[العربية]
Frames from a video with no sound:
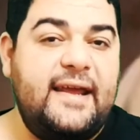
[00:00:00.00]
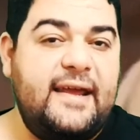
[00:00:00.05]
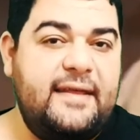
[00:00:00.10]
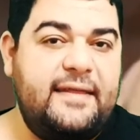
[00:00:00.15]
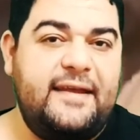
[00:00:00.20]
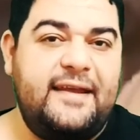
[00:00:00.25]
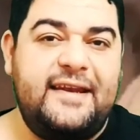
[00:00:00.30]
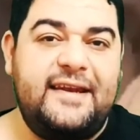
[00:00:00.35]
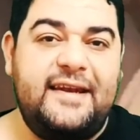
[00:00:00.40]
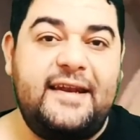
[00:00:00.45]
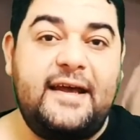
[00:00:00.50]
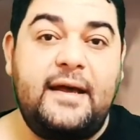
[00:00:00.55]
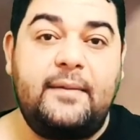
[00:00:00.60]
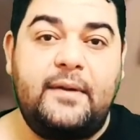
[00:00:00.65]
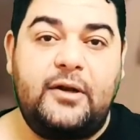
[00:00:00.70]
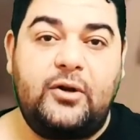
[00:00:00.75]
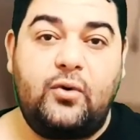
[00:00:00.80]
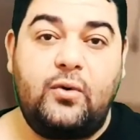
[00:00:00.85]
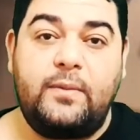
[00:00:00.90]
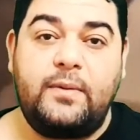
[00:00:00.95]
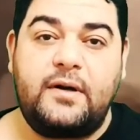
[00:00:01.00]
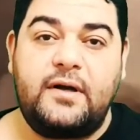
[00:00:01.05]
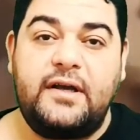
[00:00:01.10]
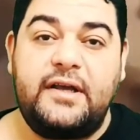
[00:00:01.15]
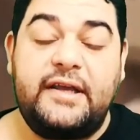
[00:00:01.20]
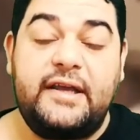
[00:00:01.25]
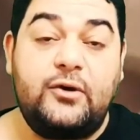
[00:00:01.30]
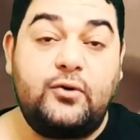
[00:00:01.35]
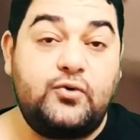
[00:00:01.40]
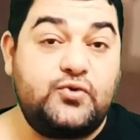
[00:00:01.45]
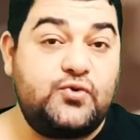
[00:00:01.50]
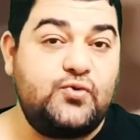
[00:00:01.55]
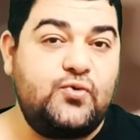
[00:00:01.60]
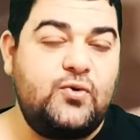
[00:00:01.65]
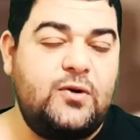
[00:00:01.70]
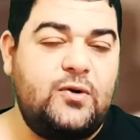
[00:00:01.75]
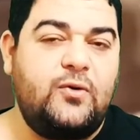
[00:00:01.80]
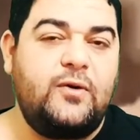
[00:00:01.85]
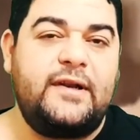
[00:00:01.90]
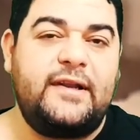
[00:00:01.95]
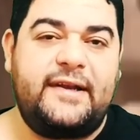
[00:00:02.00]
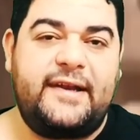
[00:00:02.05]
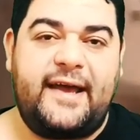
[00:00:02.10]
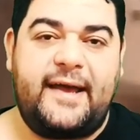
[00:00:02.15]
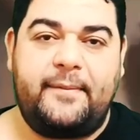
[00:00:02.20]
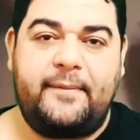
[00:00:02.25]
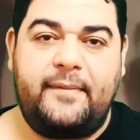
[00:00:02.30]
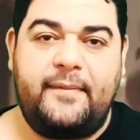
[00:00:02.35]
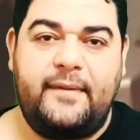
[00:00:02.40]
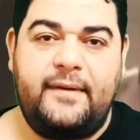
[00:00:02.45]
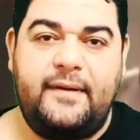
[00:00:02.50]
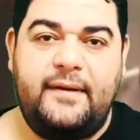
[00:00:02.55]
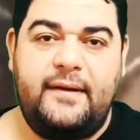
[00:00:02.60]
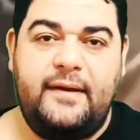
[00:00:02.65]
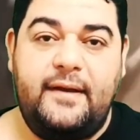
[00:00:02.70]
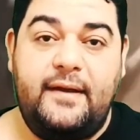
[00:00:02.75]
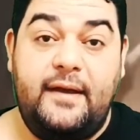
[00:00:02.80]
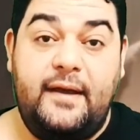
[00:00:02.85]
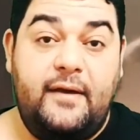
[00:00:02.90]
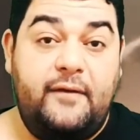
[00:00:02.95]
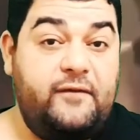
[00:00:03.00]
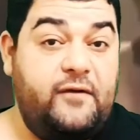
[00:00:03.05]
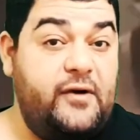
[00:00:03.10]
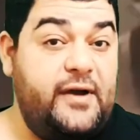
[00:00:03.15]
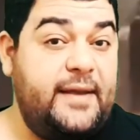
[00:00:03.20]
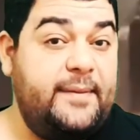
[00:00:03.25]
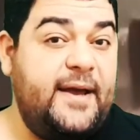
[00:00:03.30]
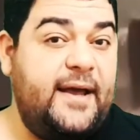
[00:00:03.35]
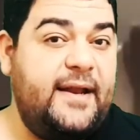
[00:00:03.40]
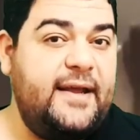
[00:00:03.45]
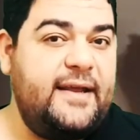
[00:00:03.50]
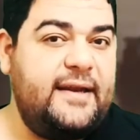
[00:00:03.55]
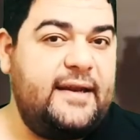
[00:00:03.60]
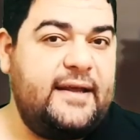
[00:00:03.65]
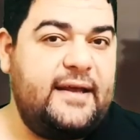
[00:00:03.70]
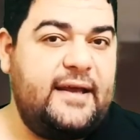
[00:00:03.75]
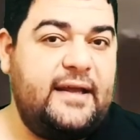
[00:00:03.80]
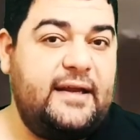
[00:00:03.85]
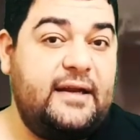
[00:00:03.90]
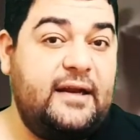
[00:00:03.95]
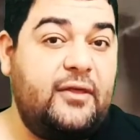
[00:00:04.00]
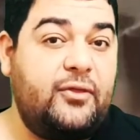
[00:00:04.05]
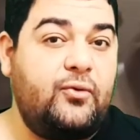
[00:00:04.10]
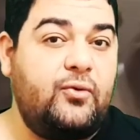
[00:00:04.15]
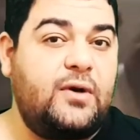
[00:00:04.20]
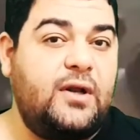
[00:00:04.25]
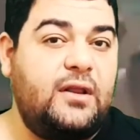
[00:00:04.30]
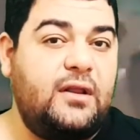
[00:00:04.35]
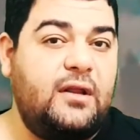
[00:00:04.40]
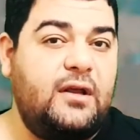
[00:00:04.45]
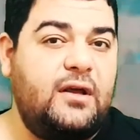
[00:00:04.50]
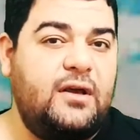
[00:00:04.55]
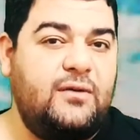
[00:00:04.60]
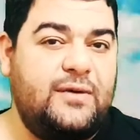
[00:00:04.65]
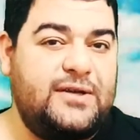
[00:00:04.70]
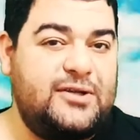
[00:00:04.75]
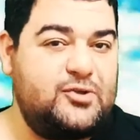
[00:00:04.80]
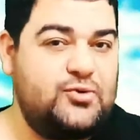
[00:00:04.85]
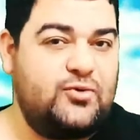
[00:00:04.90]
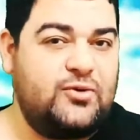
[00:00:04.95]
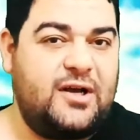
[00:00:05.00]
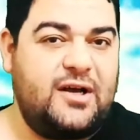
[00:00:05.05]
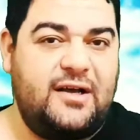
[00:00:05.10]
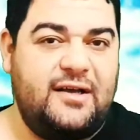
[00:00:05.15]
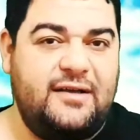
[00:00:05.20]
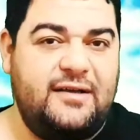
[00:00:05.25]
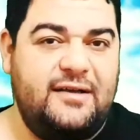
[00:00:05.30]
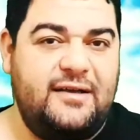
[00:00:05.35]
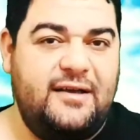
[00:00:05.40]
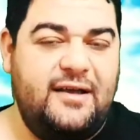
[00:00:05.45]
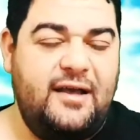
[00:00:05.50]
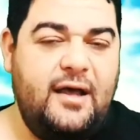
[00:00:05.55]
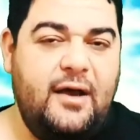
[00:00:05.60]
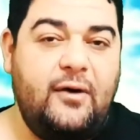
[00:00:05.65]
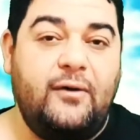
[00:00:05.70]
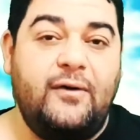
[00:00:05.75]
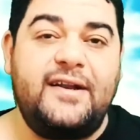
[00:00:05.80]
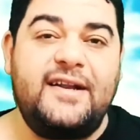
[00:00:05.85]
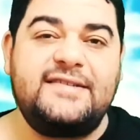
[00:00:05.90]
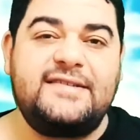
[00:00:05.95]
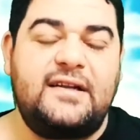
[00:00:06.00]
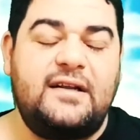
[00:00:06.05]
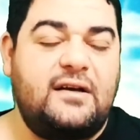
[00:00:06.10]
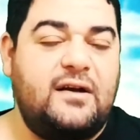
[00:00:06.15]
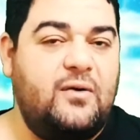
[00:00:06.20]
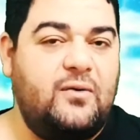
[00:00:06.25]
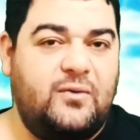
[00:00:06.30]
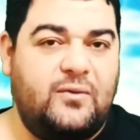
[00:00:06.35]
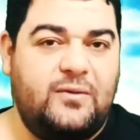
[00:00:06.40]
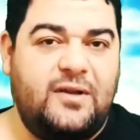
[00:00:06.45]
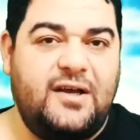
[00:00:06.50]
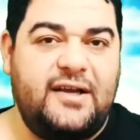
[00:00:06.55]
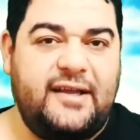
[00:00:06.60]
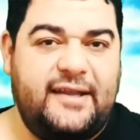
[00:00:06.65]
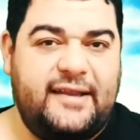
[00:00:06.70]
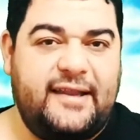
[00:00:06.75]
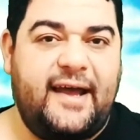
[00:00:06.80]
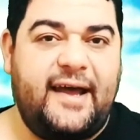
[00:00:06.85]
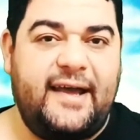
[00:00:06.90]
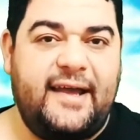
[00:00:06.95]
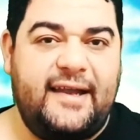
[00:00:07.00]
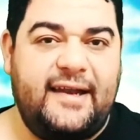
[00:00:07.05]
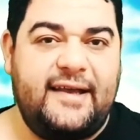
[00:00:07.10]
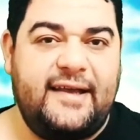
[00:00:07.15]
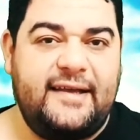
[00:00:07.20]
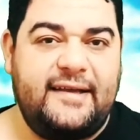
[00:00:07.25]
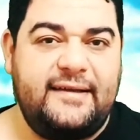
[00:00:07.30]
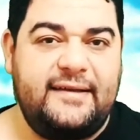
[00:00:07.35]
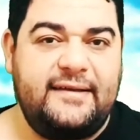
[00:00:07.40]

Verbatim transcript: هذه النعمة الكبرى هي أصول كل النعم فوجب علينا أن نذكر الله ونشكره ونزل قول الله تعالى